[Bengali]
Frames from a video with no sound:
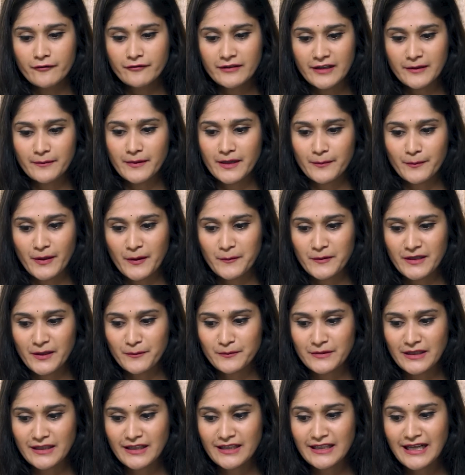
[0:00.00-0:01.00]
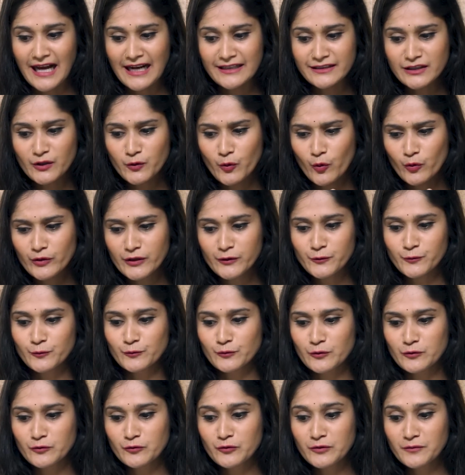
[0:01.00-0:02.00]
ফ্লেভার পাবেন আপনারা গানটা অনেক
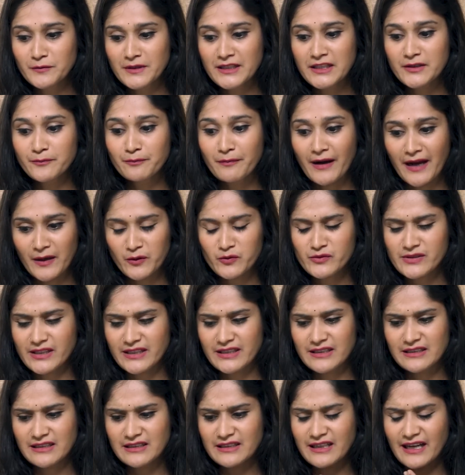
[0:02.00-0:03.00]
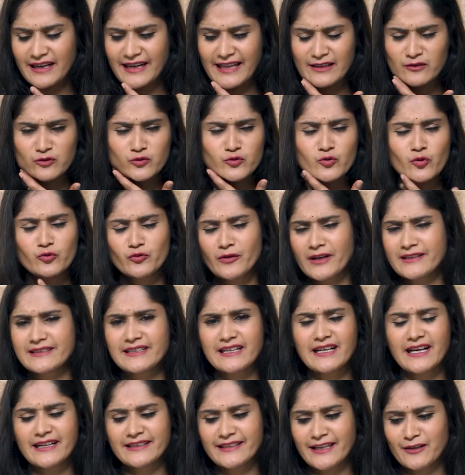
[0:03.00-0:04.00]
সুন্দর দুই মিনিট বারো সেকেন্ডের গান এত ছোট
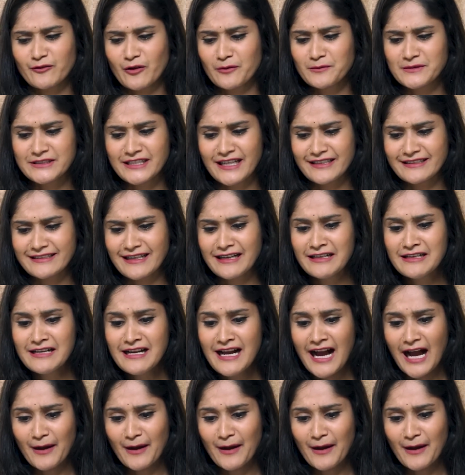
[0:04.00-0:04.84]
একটা গান কেন আমি জানি না